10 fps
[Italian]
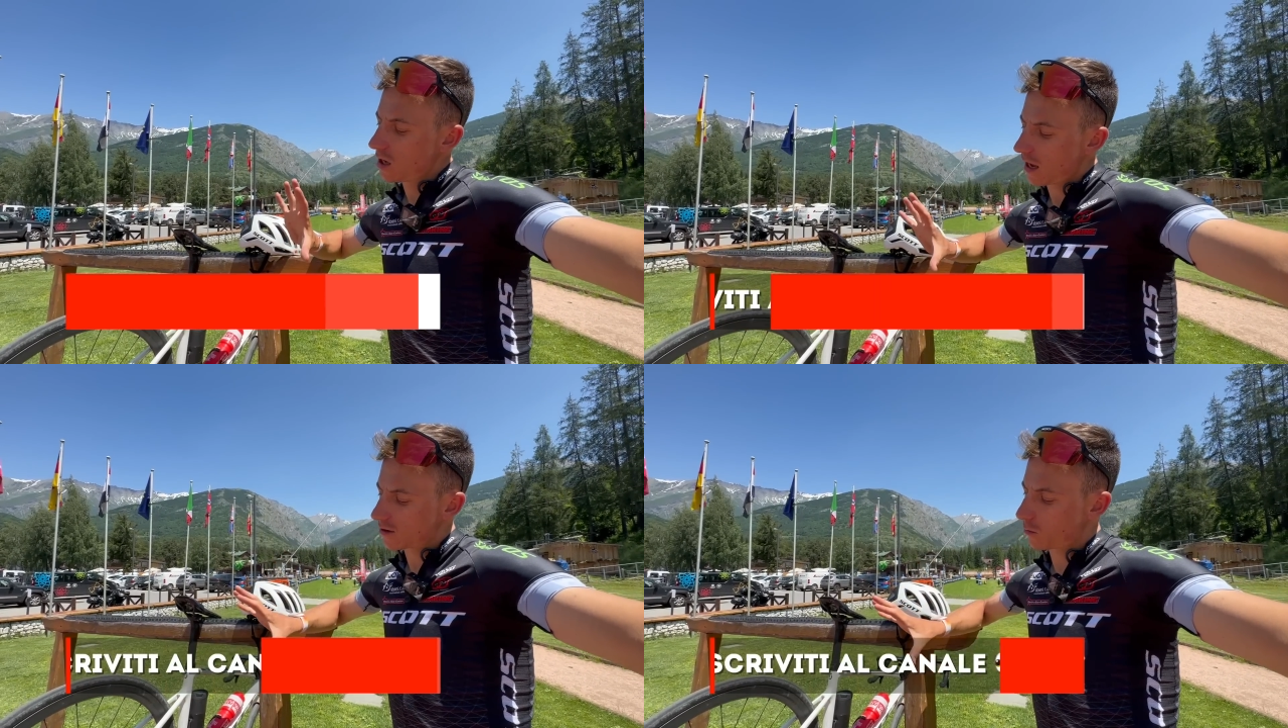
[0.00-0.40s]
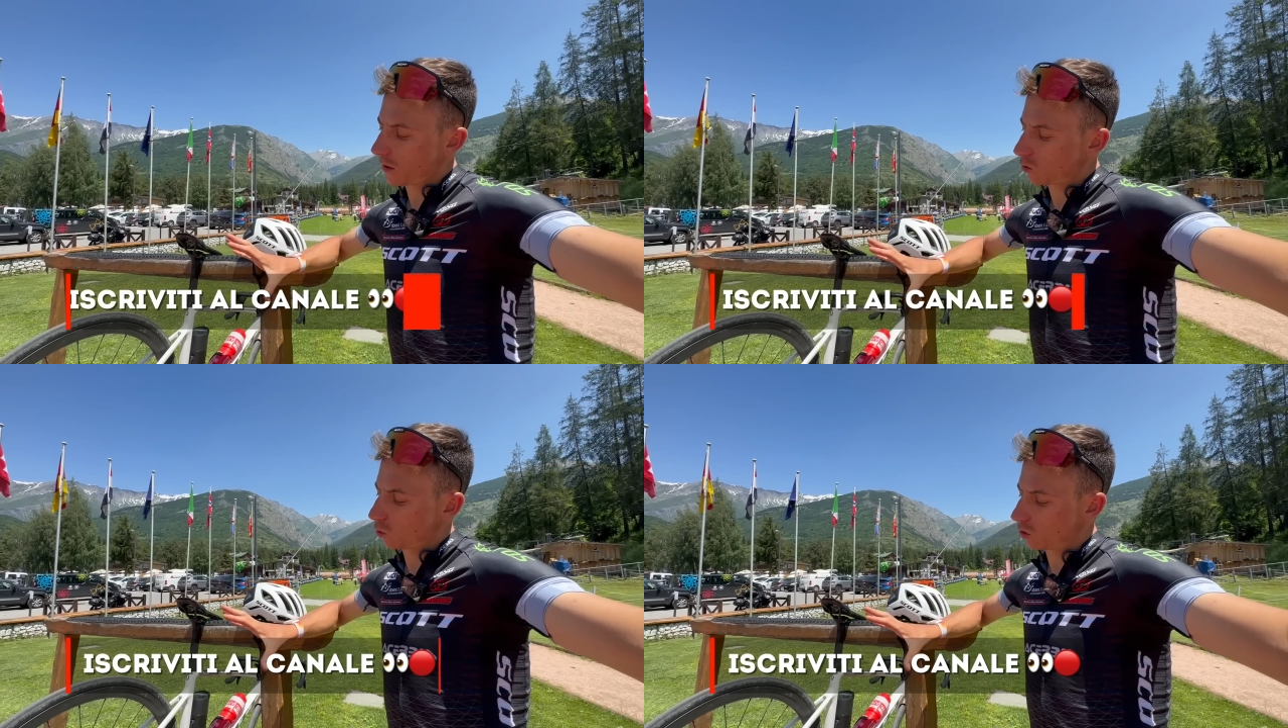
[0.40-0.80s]
e
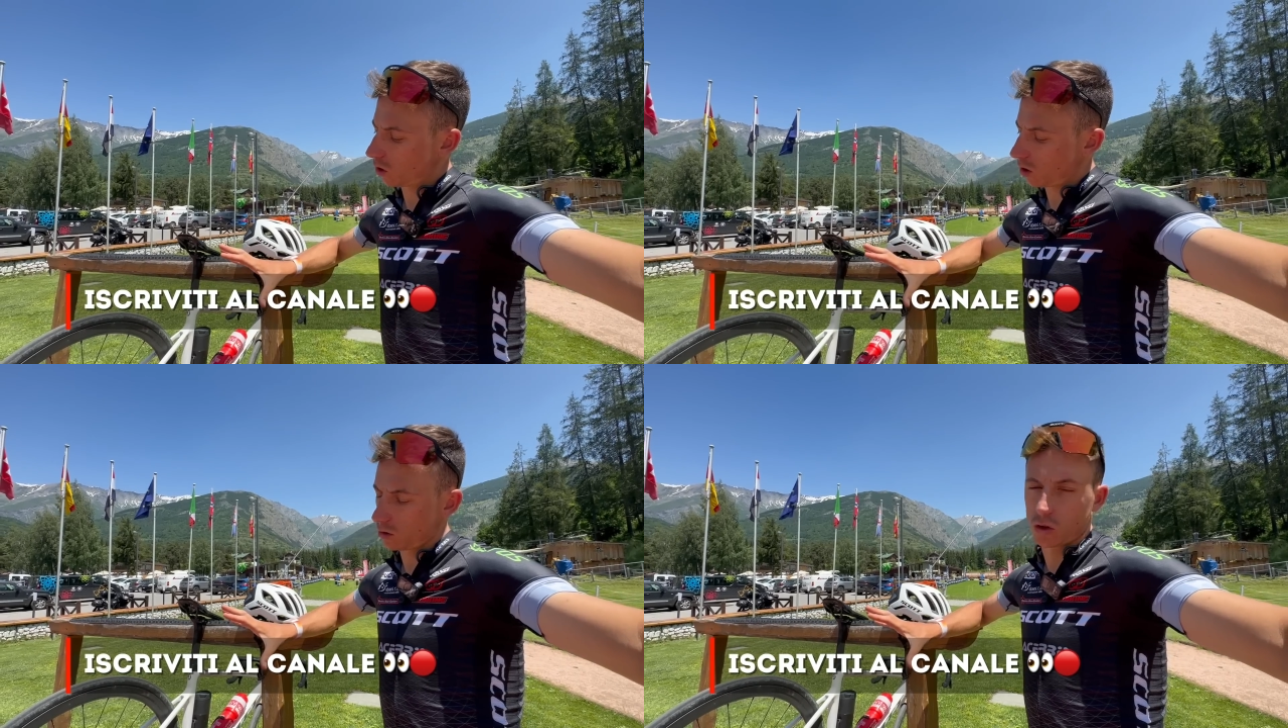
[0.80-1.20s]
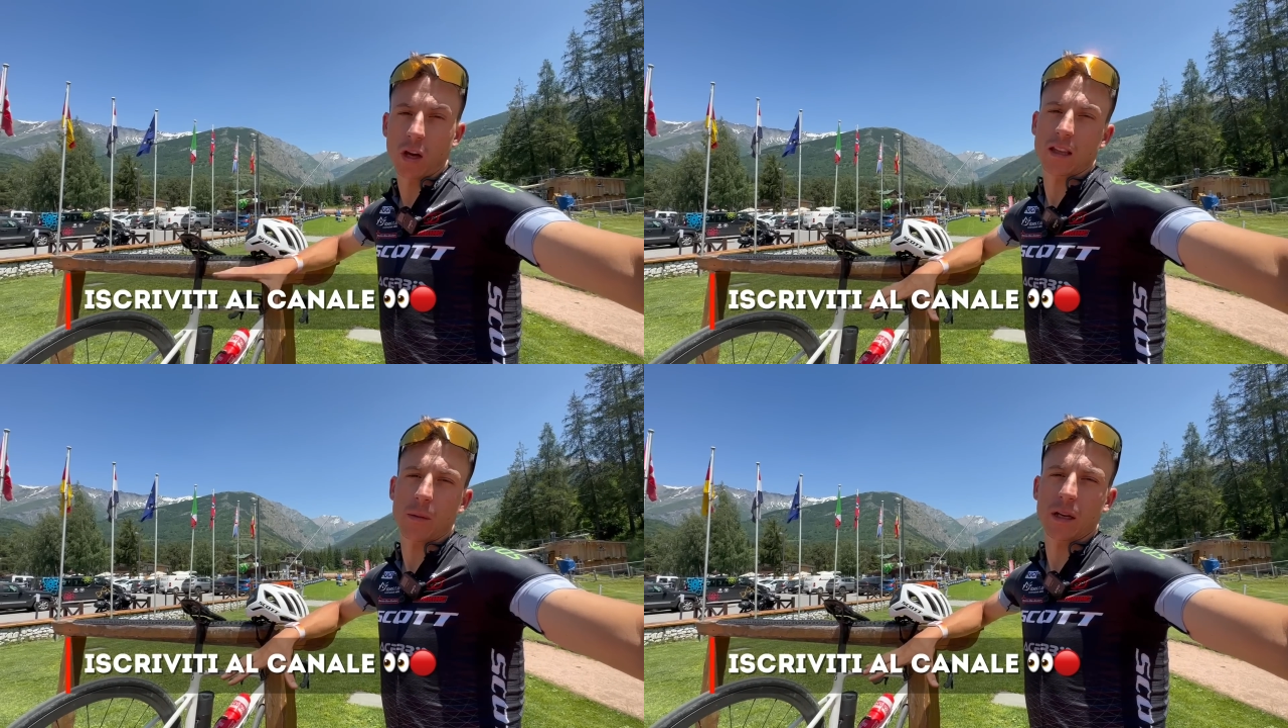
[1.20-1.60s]
soprattutto
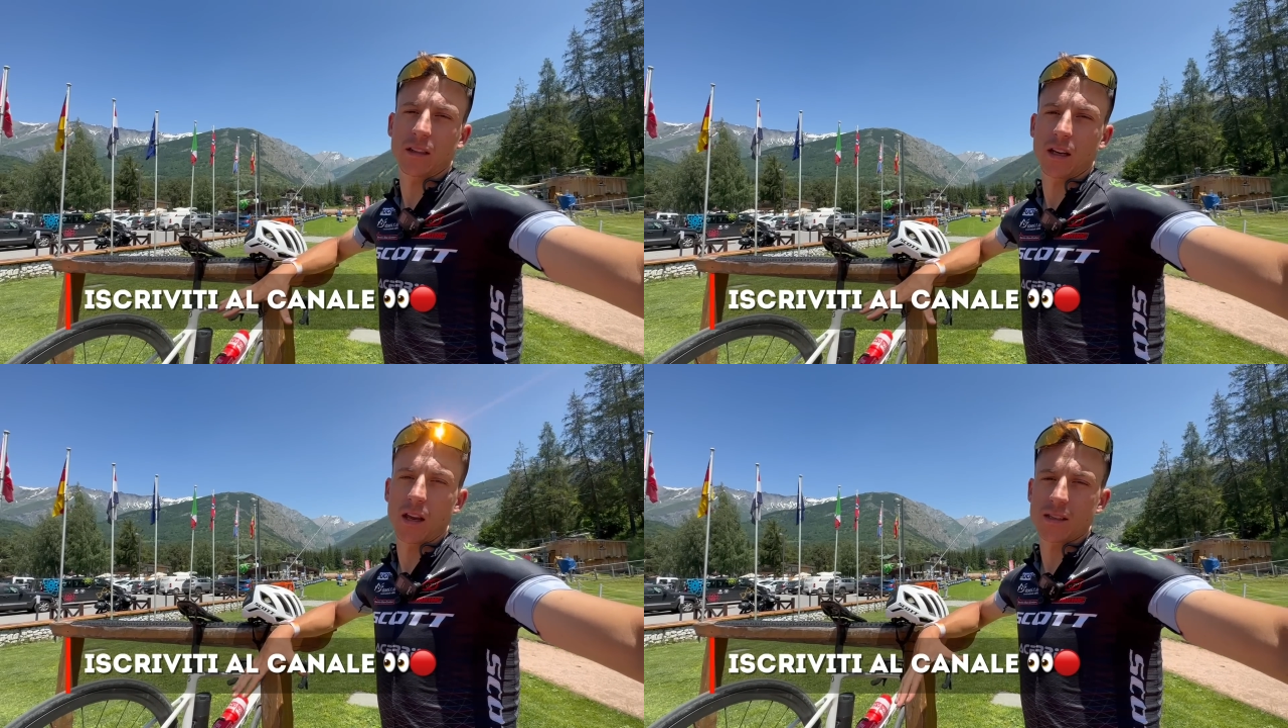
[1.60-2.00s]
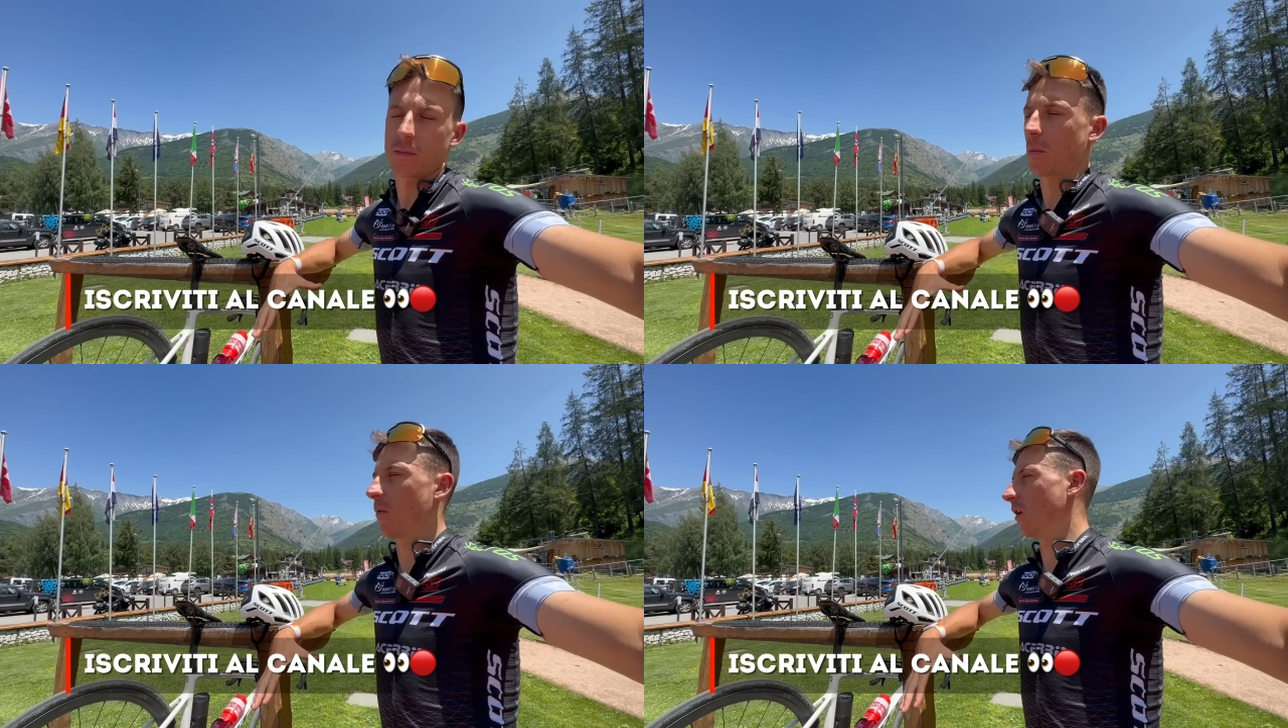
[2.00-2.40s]
togliete le batterie se proprio